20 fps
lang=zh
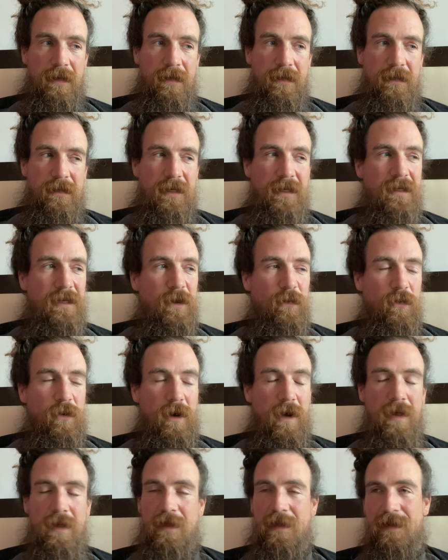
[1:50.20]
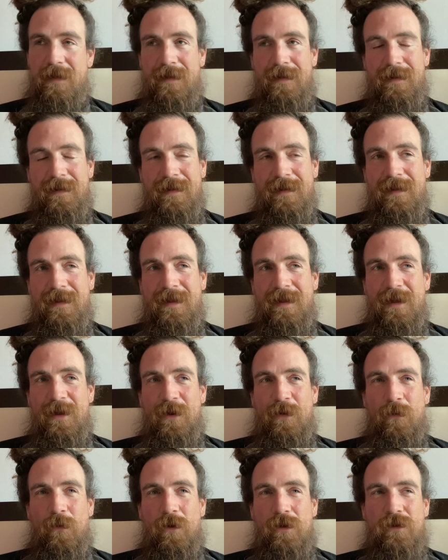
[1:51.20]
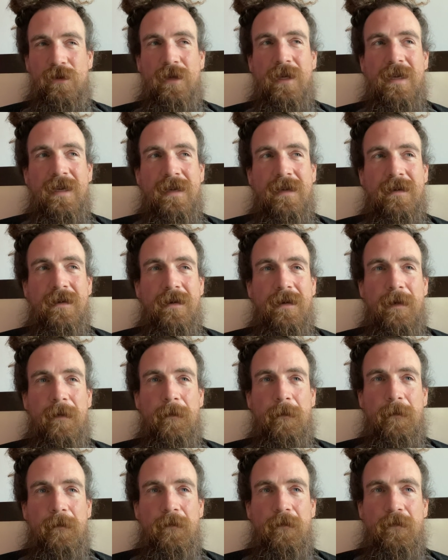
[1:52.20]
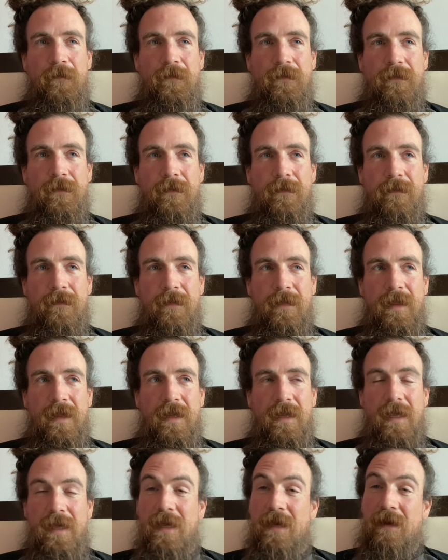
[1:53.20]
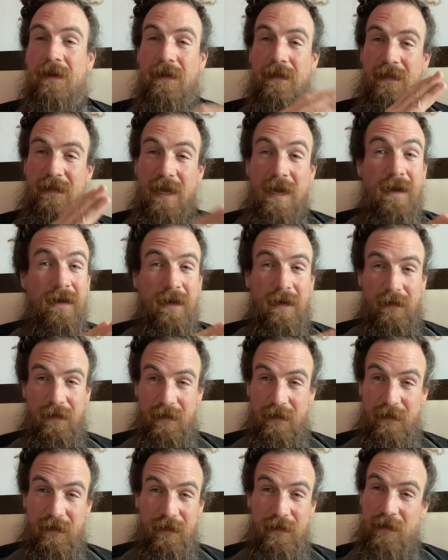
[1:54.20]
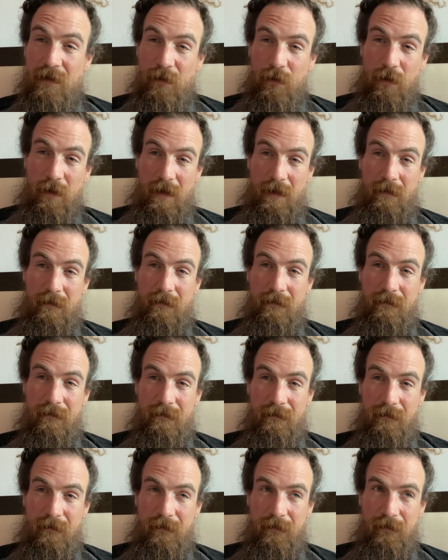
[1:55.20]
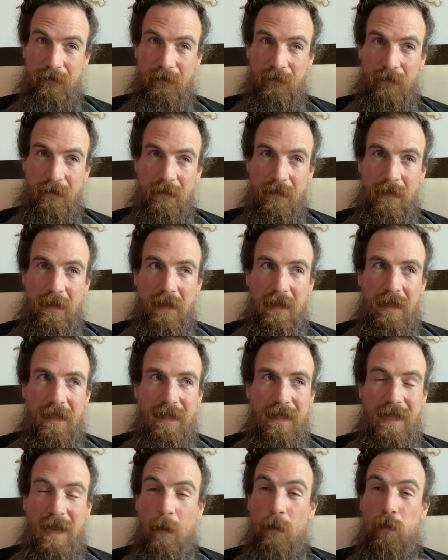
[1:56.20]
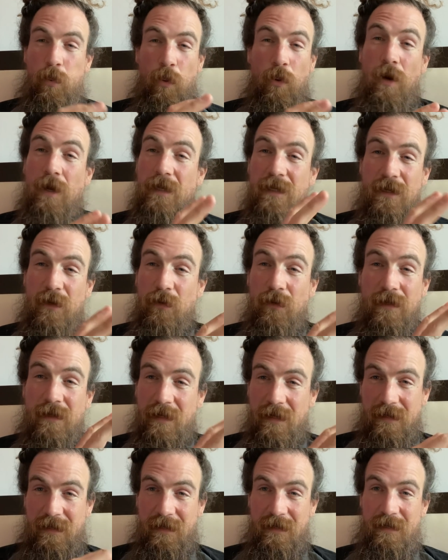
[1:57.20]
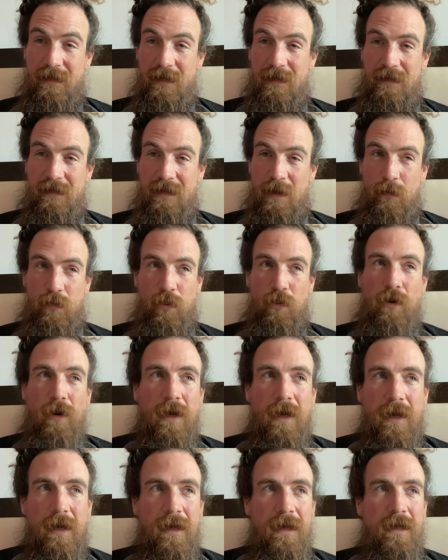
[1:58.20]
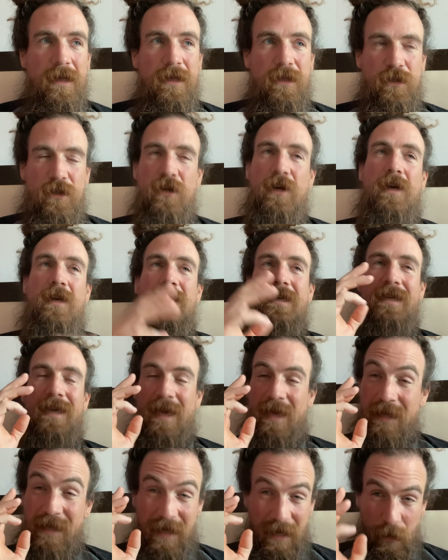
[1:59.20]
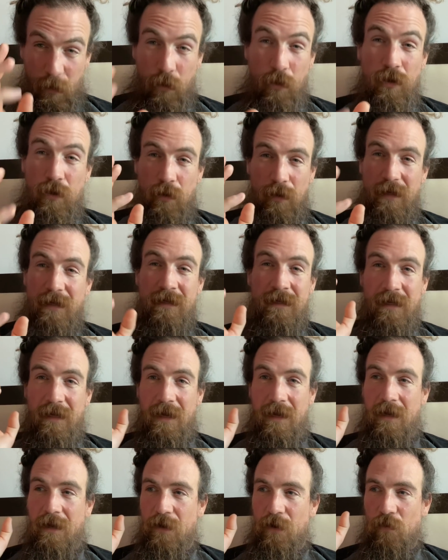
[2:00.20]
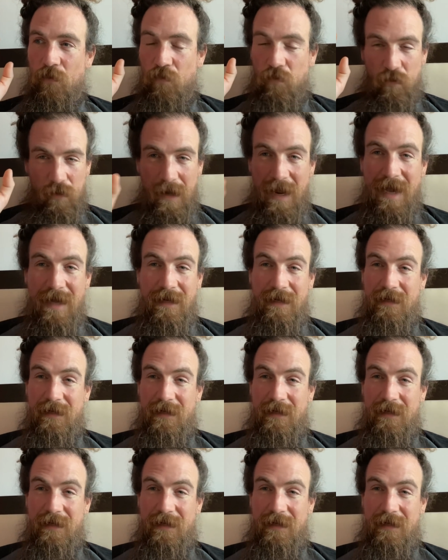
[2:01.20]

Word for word: 这些我我觉得一个一个健康的一个社会，他不会纠结这些，他不会就是也也会有一些。无赖的